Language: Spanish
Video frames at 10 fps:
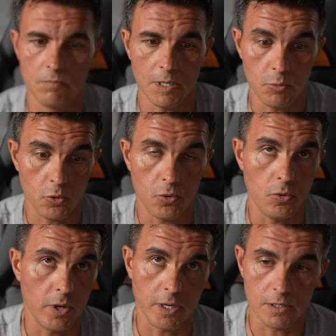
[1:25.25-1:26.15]

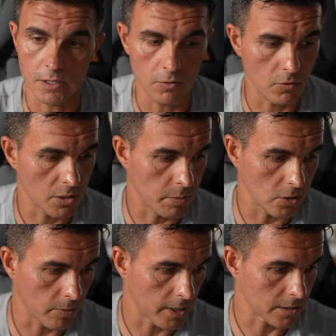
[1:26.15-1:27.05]
Tampoco hay que ser un
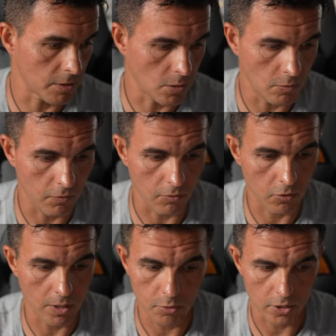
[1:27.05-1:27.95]
experto para saber cómo
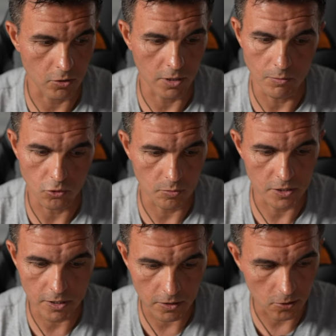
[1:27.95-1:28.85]
funciona porque no tiene mucho
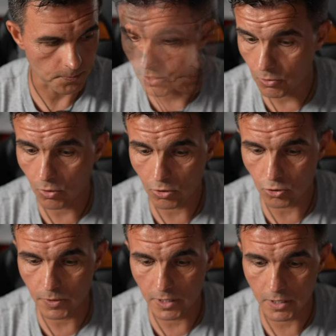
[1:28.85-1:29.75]
misterio. Y luego
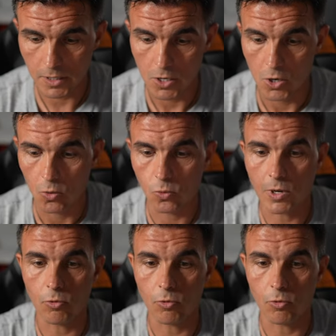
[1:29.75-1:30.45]
nos viene una